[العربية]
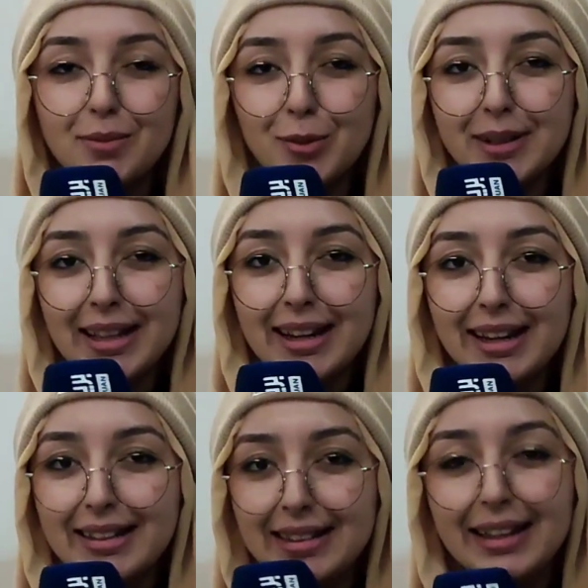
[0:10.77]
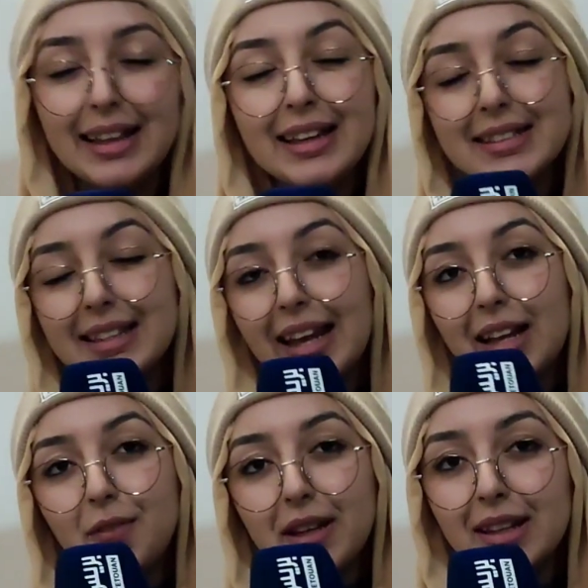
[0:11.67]
هذه المبادرة هذه صراحة
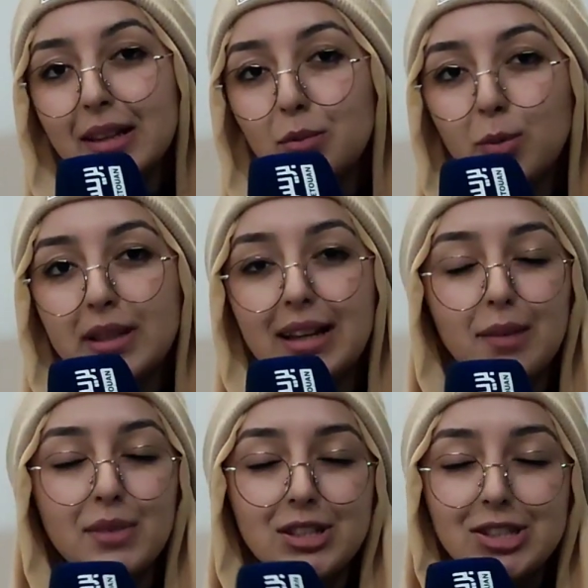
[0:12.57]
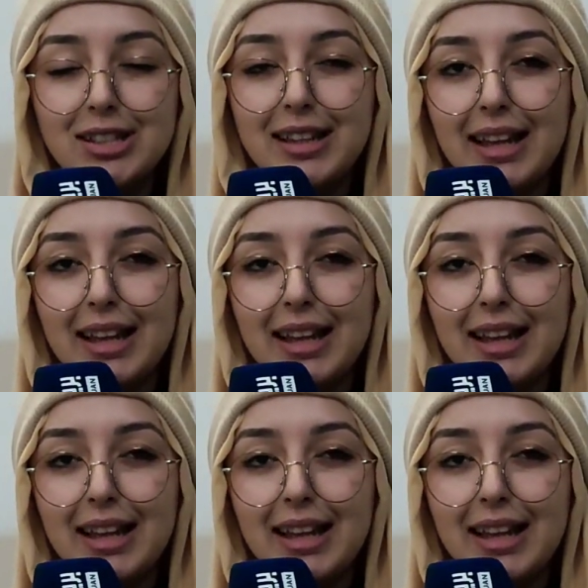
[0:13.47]
الفكرة هذه المبادرة ماشي جديدة